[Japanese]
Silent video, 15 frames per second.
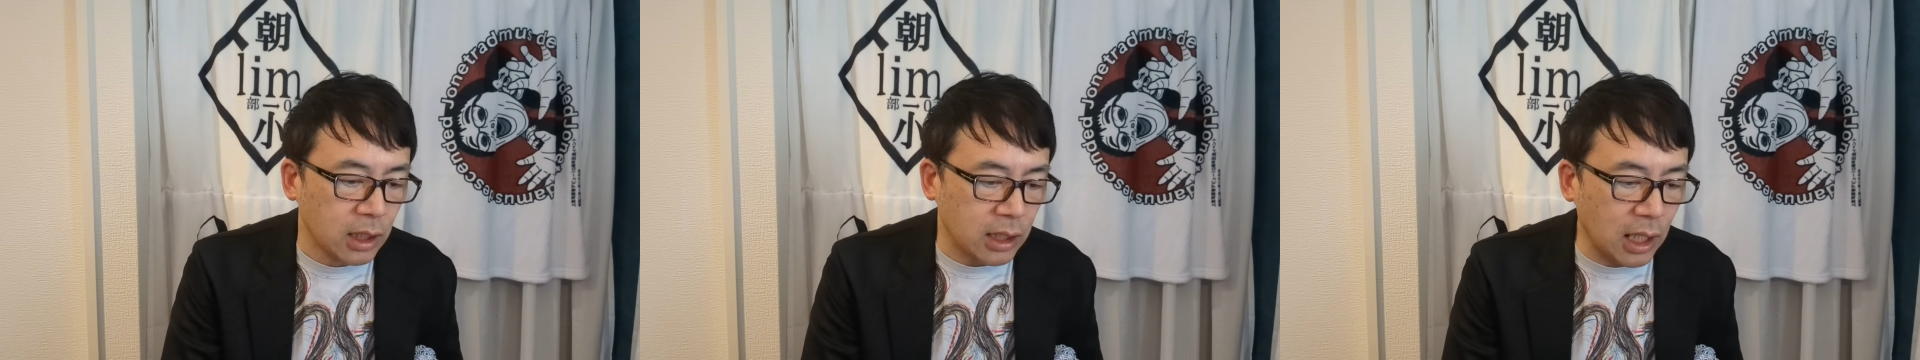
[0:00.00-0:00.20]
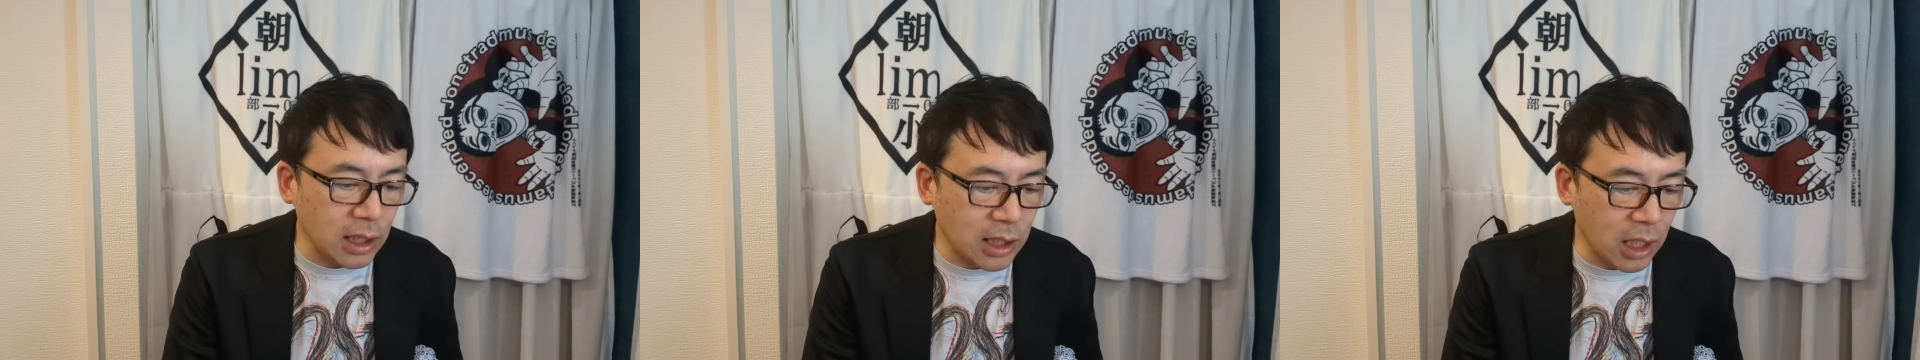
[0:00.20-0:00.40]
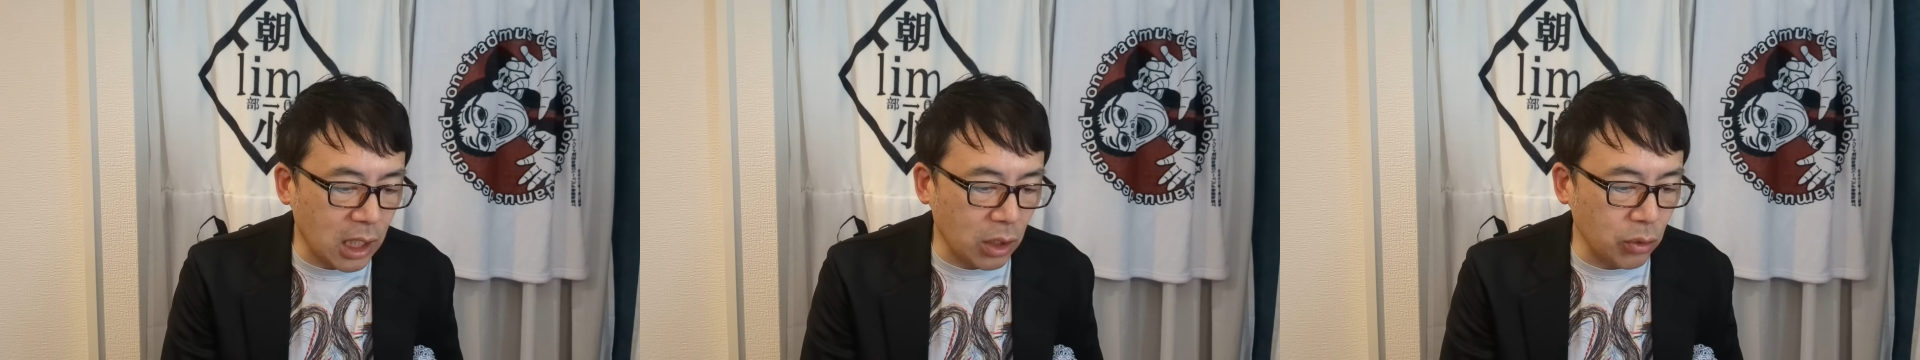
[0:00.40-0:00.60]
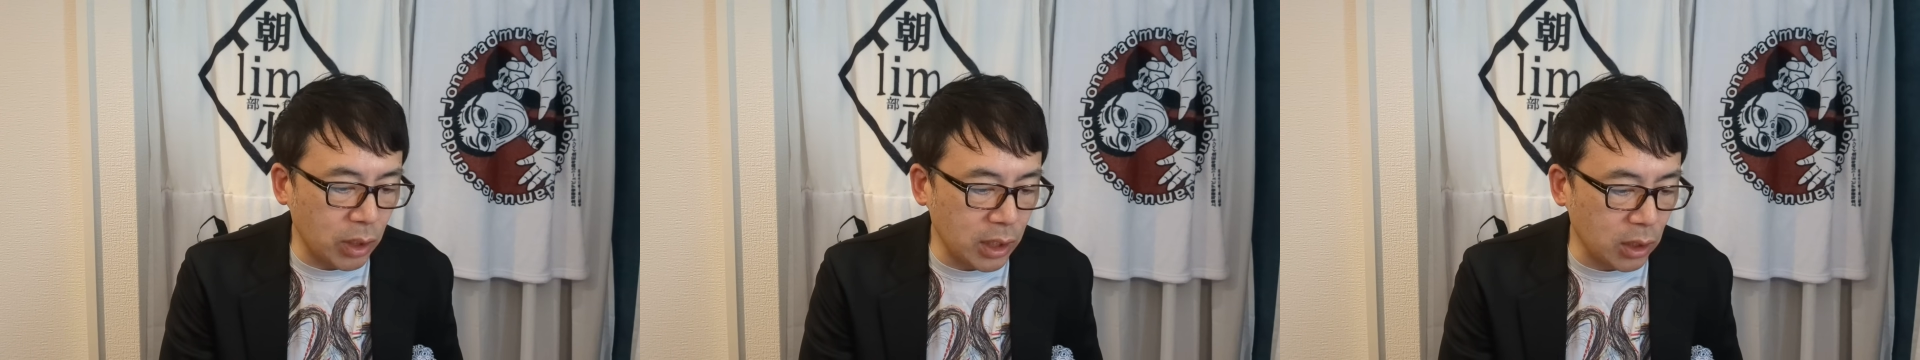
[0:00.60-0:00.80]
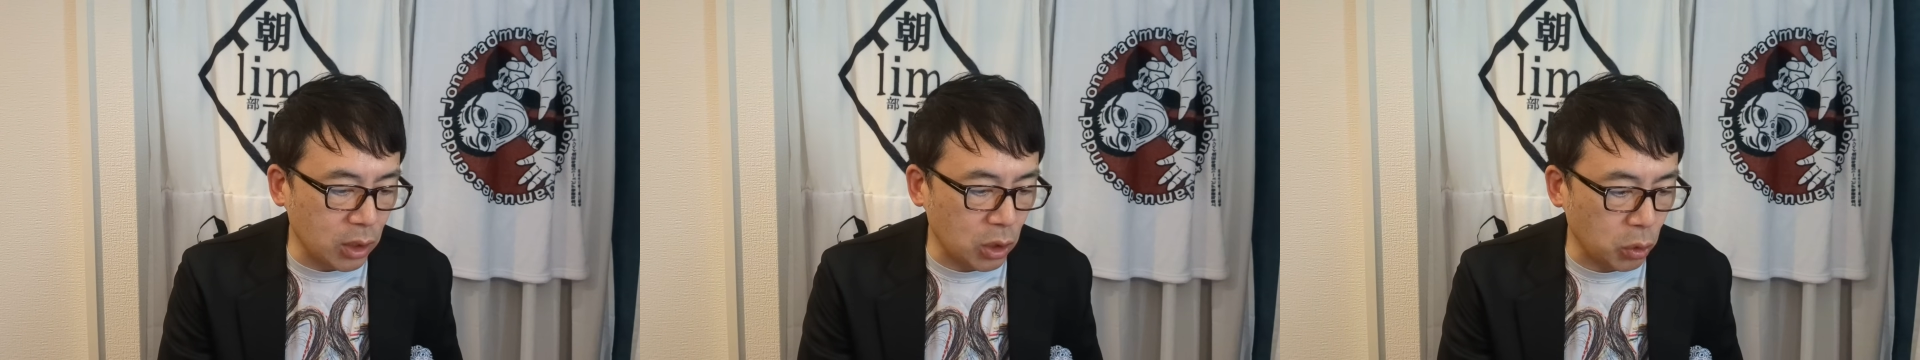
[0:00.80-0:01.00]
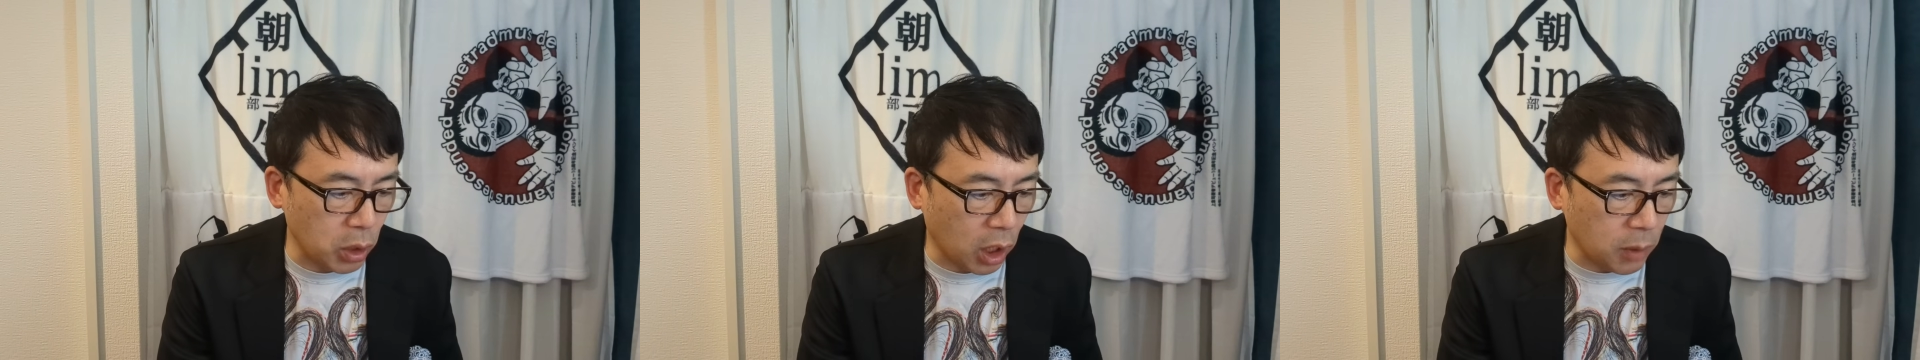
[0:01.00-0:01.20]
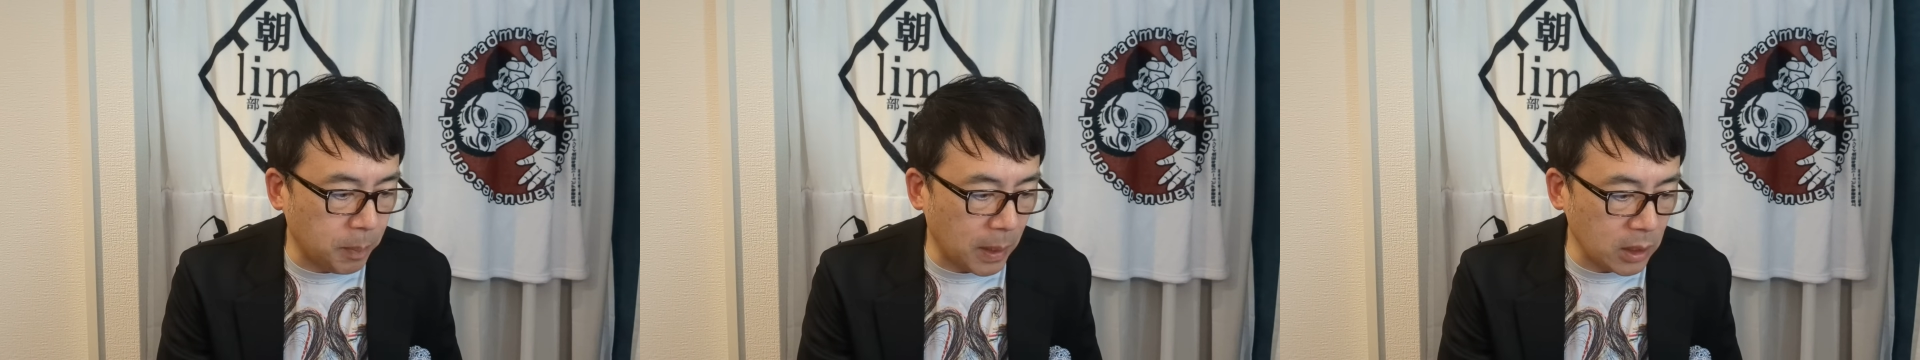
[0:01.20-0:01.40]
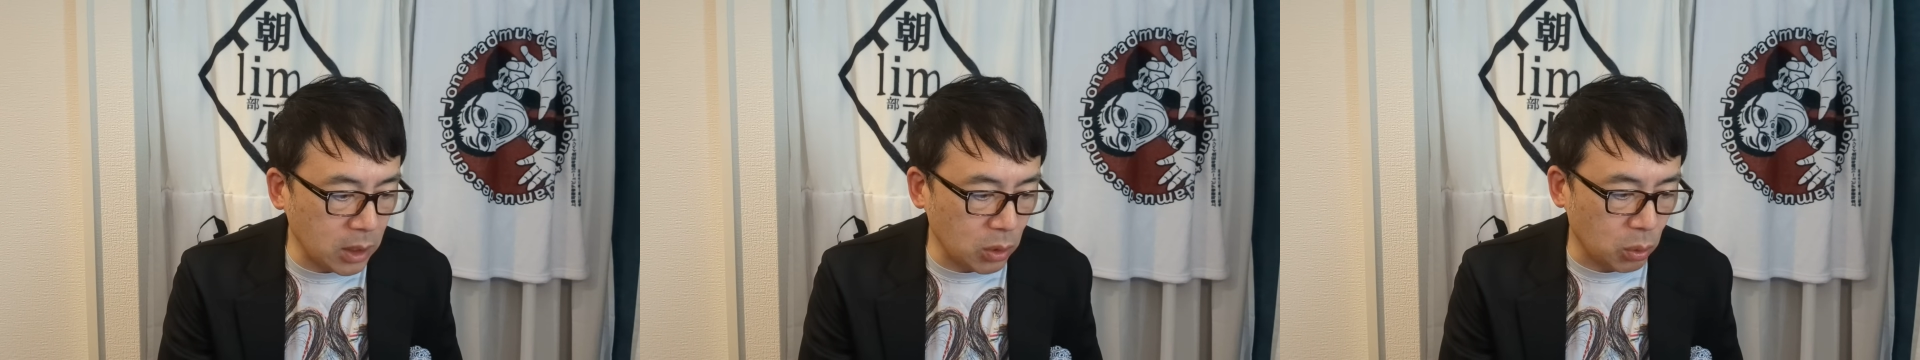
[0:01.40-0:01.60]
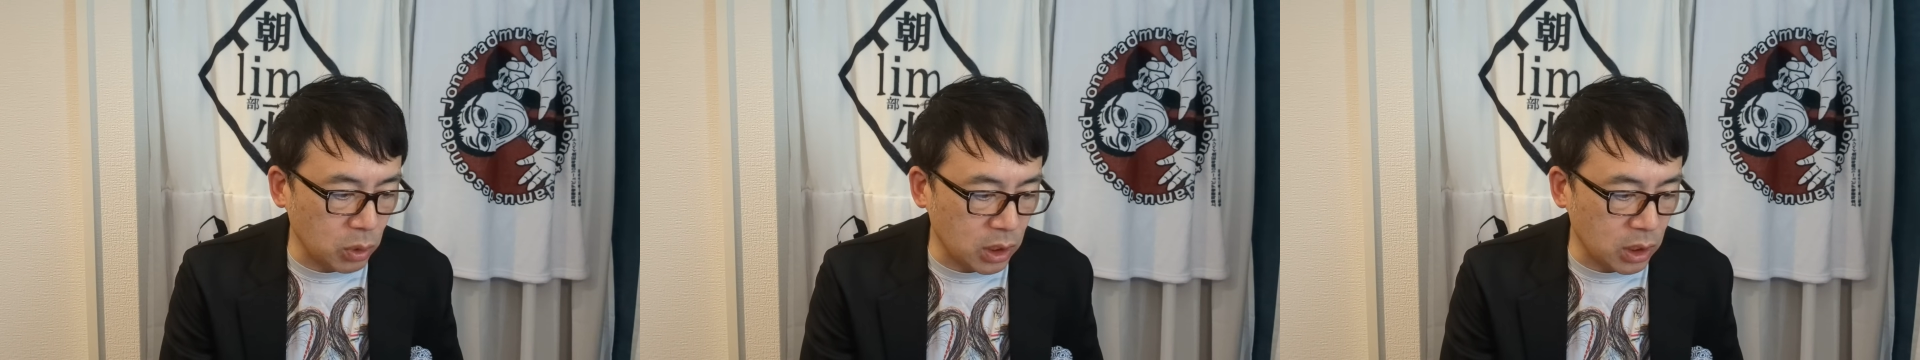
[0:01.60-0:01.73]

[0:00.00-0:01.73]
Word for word: 再生可能エネルギーの 100%